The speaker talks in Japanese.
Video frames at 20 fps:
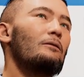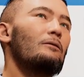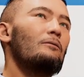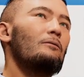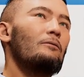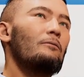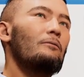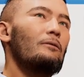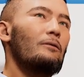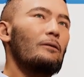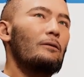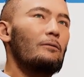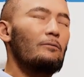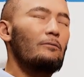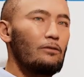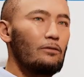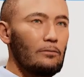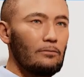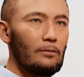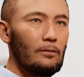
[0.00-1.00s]
その
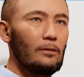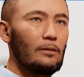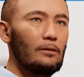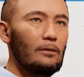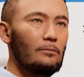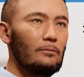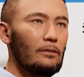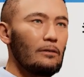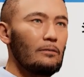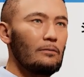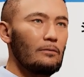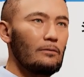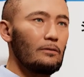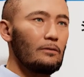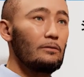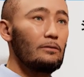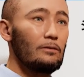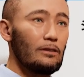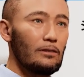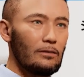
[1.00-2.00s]
ファイルを、えー、今記
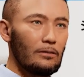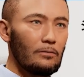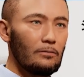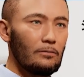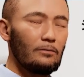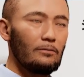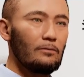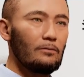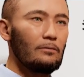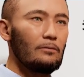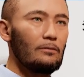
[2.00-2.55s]
録していると、